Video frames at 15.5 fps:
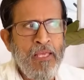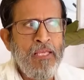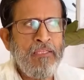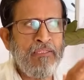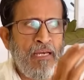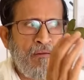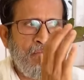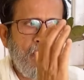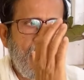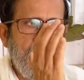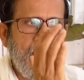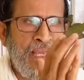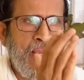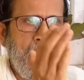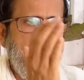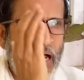তার মানে
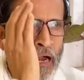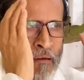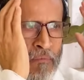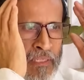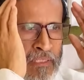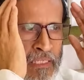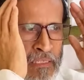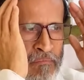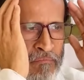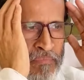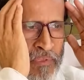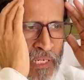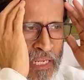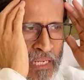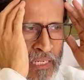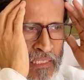আমাদের
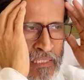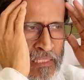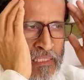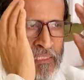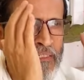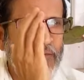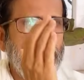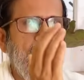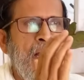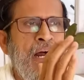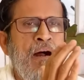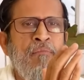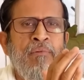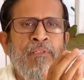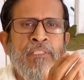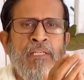ব্রেন বা
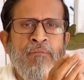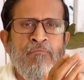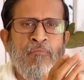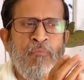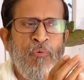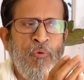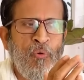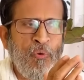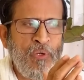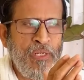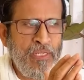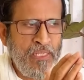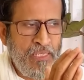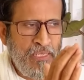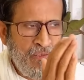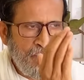আমাদের মন
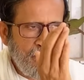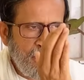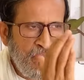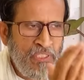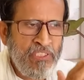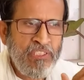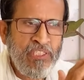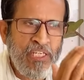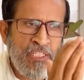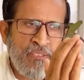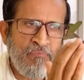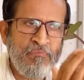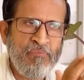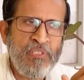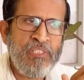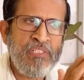বিশেষ
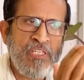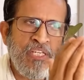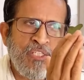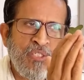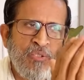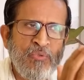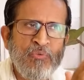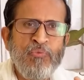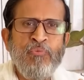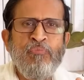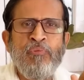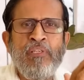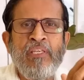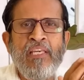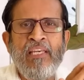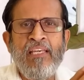বিশেষ রূপকে